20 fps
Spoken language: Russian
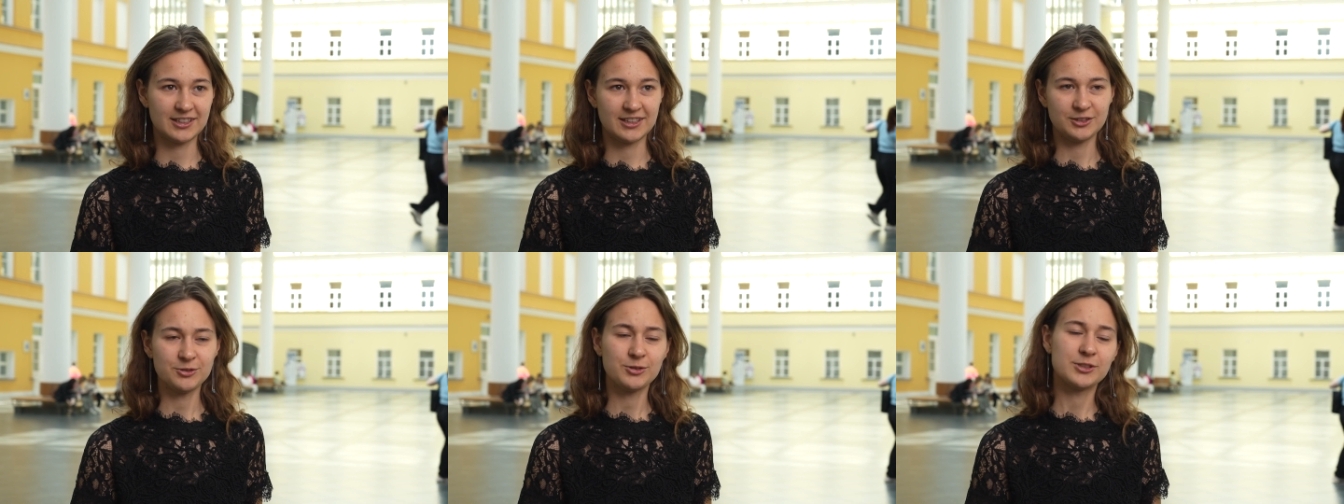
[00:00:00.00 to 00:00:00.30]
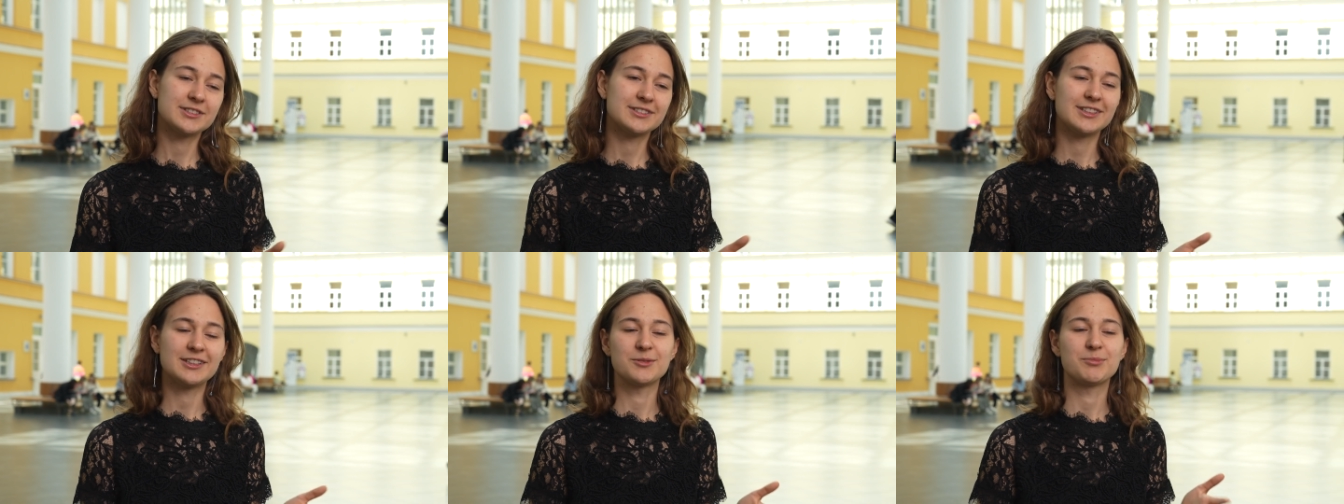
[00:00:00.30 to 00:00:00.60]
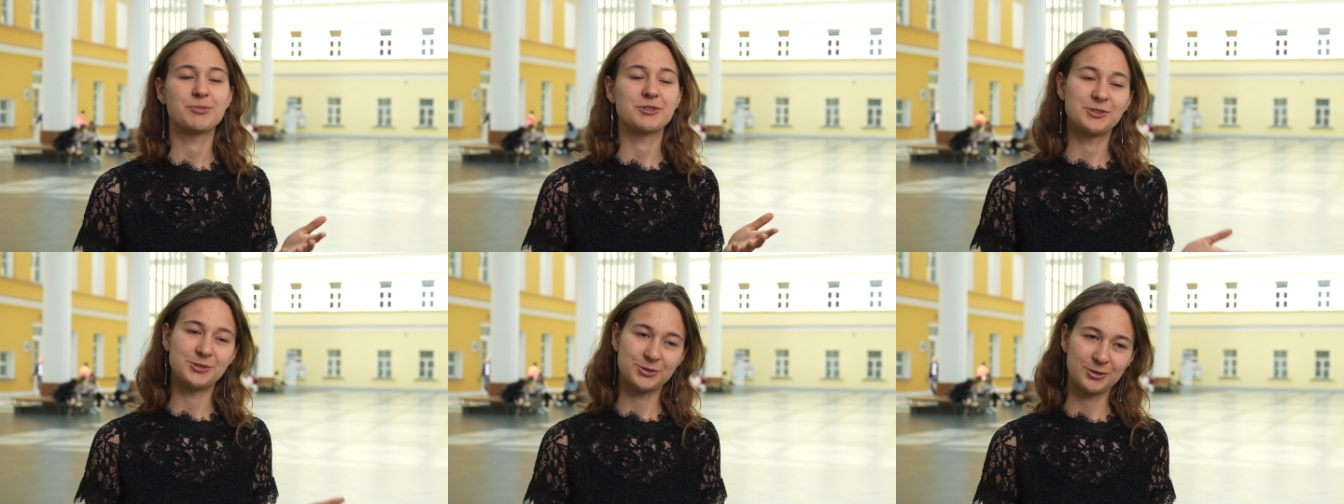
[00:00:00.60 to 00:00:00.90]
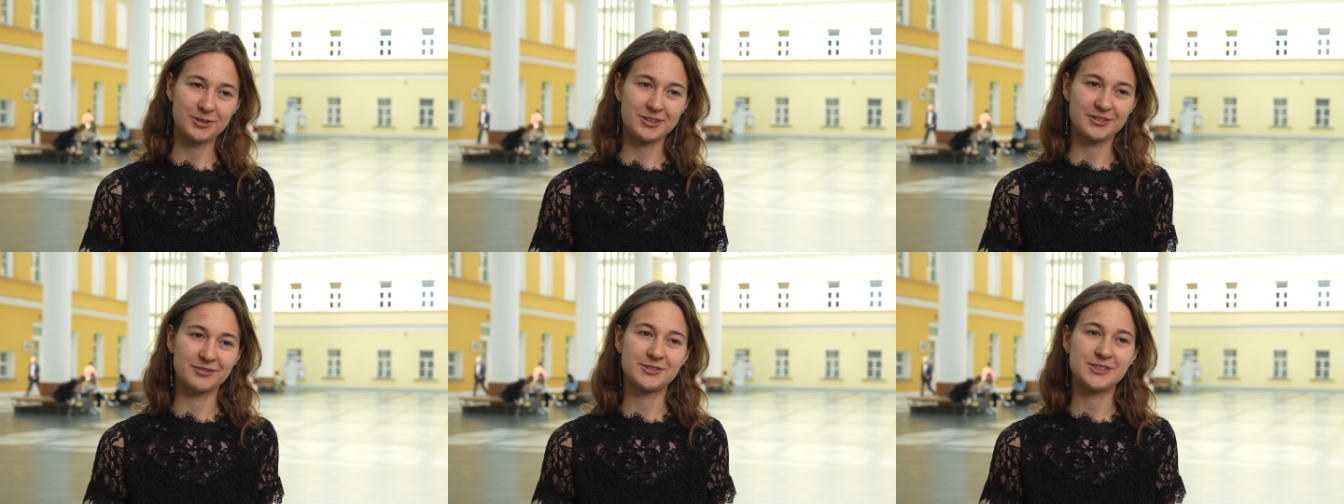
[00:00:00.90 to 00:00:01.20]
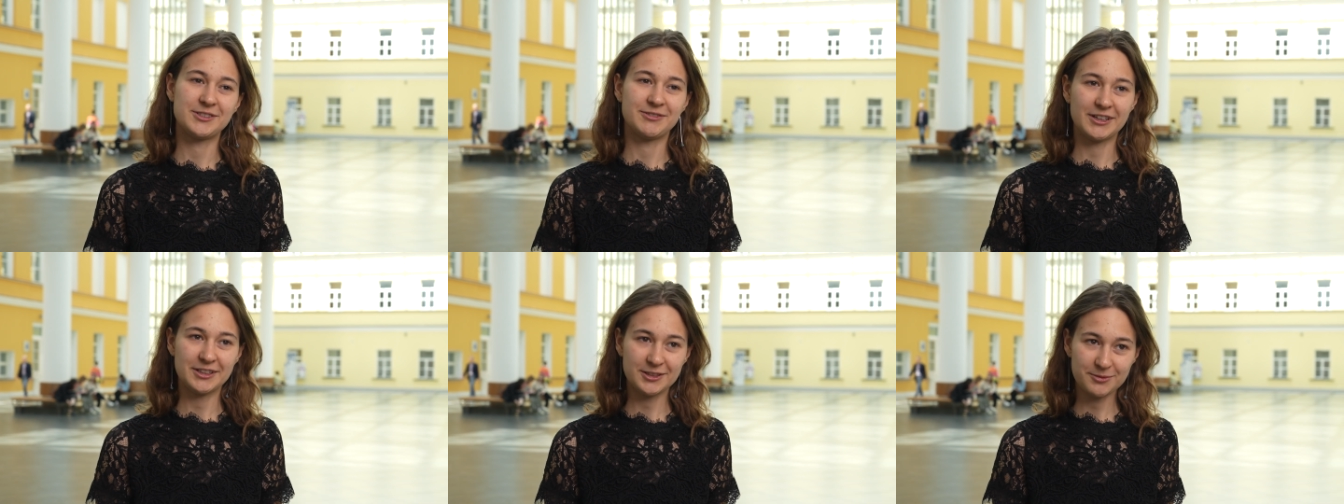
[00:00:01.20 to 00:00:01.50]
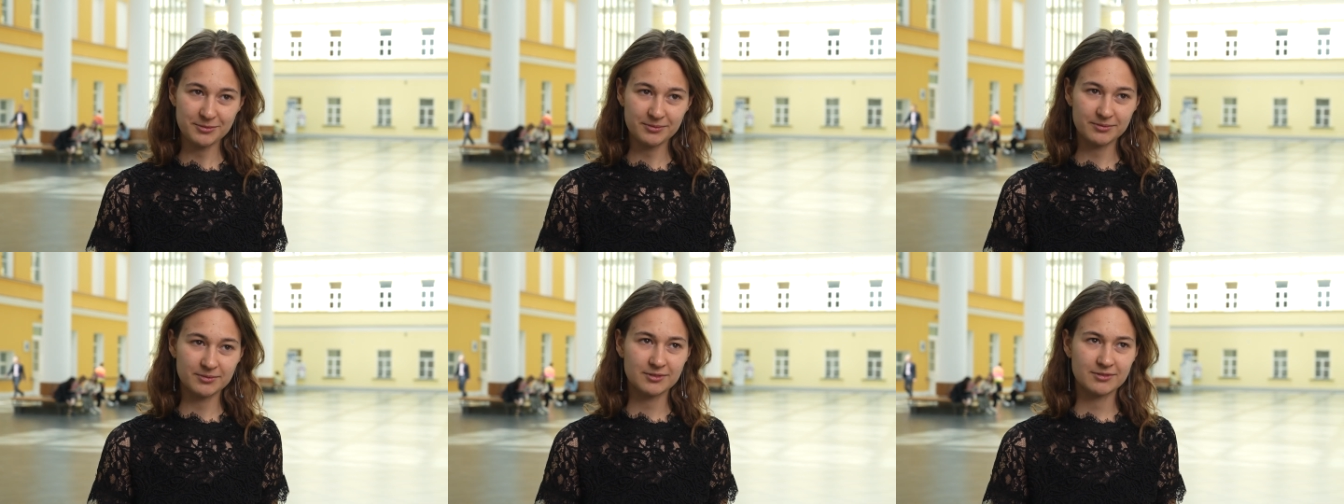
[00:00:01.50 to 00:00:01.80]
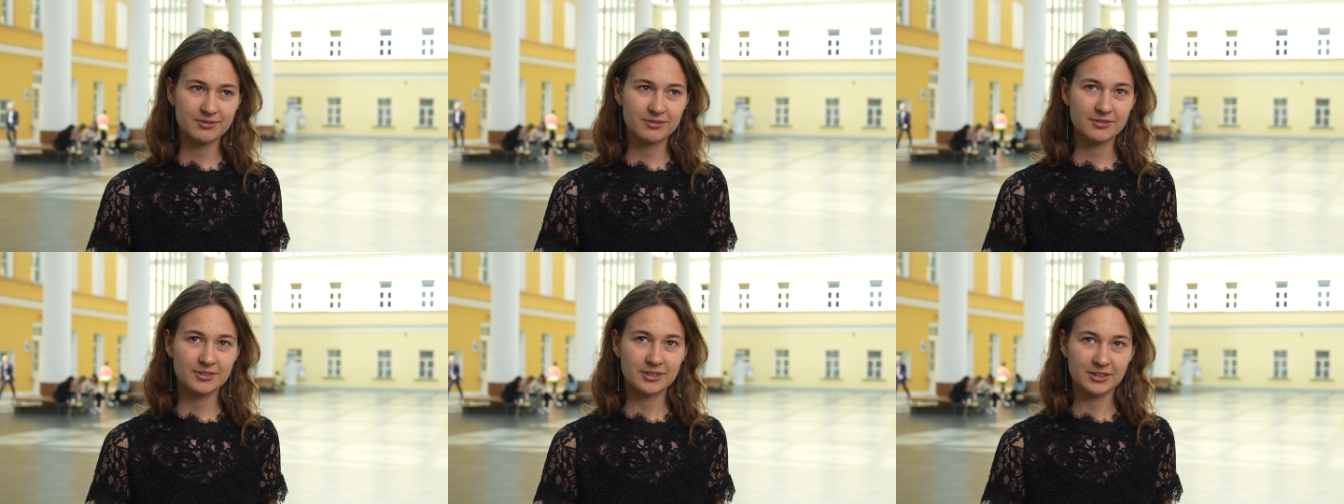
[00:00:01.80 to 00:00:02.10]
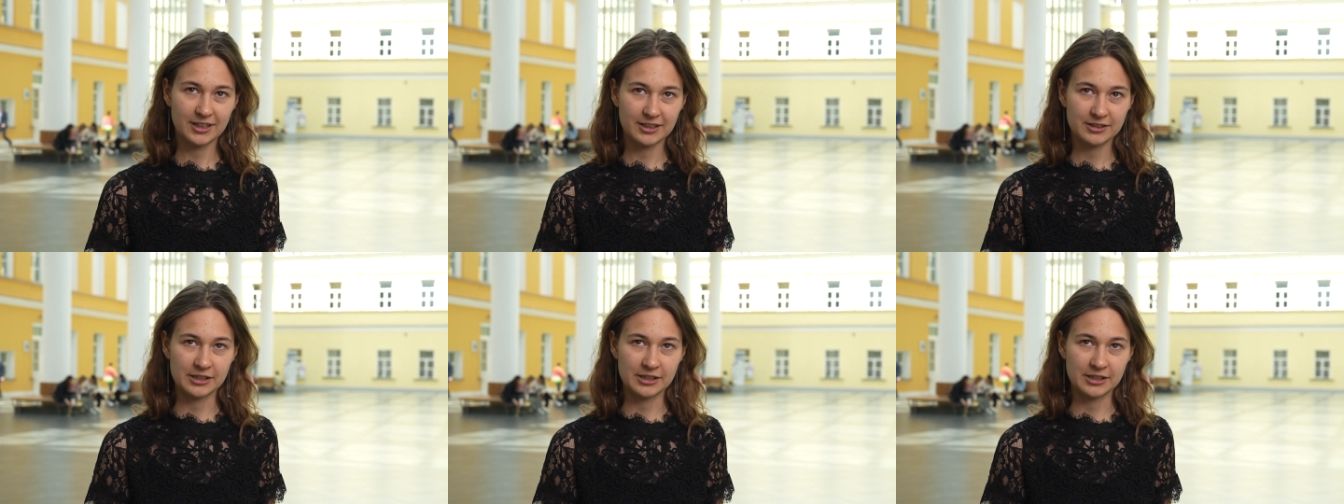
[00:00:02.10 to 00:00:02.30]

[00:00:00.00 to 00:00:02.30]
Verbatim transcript: ну, я стала призером в девятом классе,